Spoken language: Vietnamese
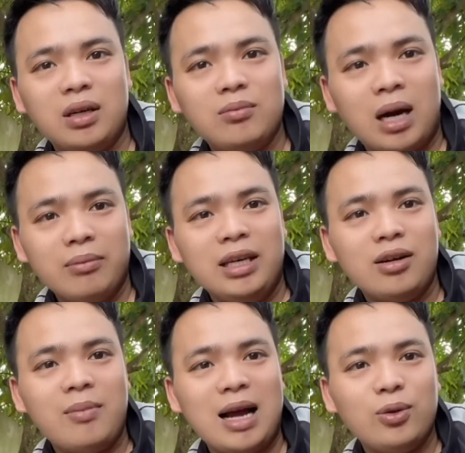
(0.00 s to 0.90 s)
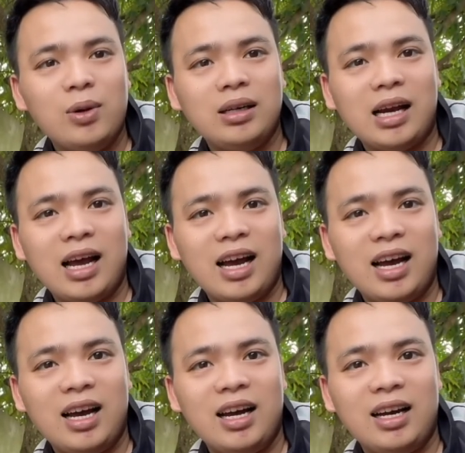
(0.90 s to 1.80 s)
bật bí cho các bạn luôn
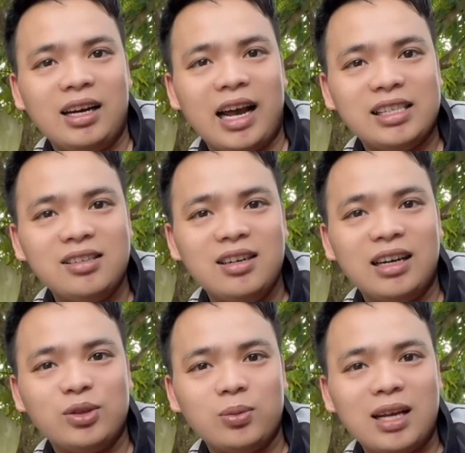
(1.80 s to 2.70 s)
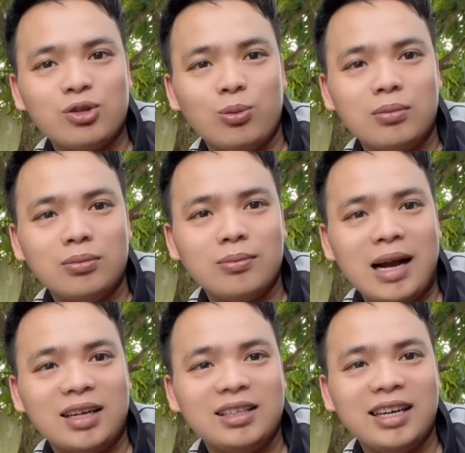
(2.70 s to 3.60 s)
là ngày xưa là chúng ta dùng
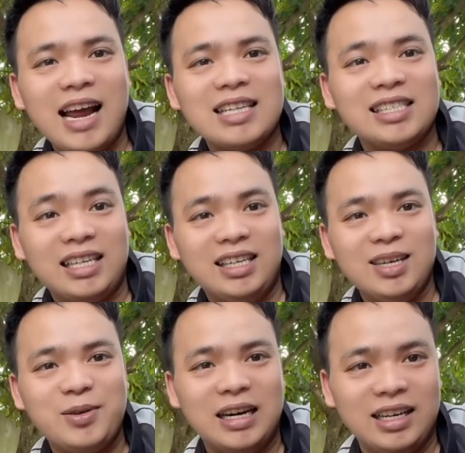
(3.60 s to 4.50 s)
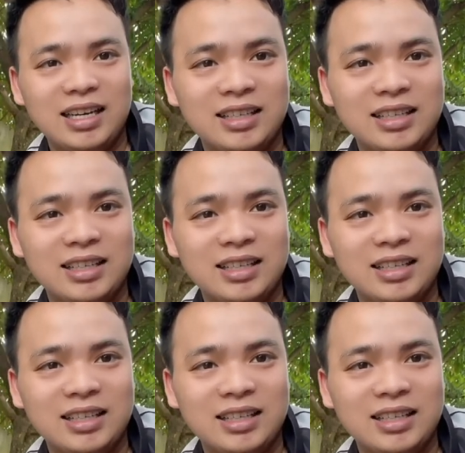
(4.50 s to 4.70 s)
bằng những cái đạn gì nhé mọi người nhé